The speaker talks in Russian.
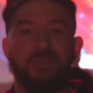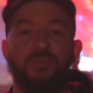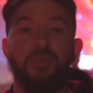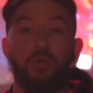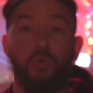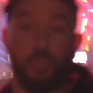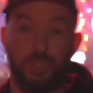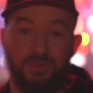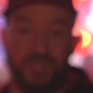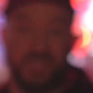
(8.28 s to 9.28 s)
этого видео
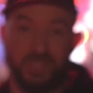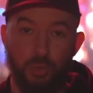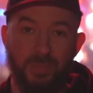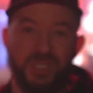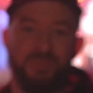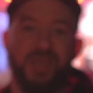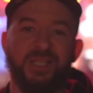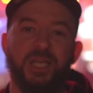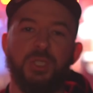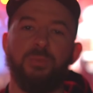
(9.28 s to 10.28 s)
хочется выразить особый
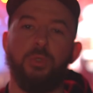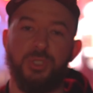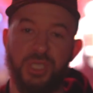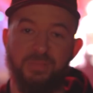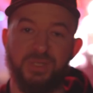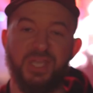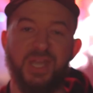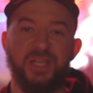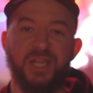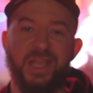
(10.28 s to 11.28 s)
респект нашим друзьям из
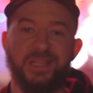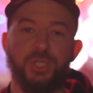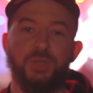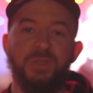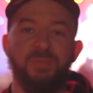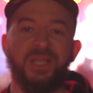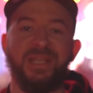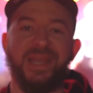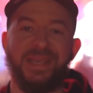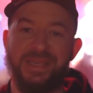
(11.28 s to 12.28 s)
Gorilla Energy, ведь
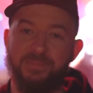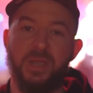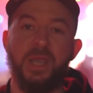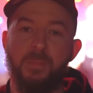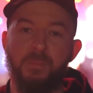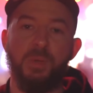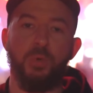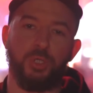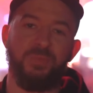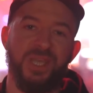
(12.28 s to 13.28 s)
благодаря им мы
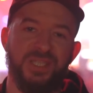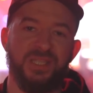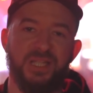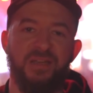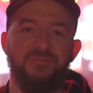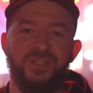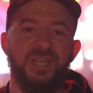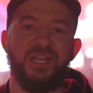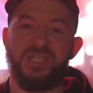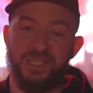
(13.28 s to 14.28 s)
можем ездить на
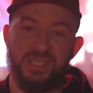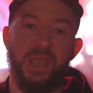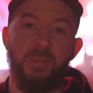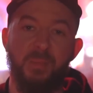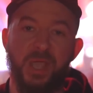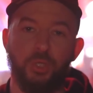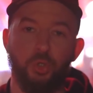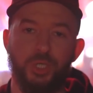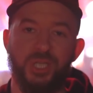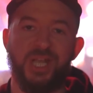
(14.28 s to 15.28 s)
все российские
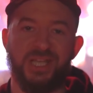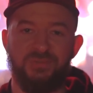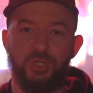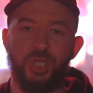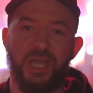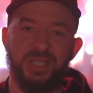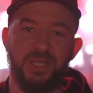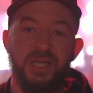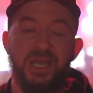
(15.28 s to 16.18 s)
ММА-турниры, освещать их,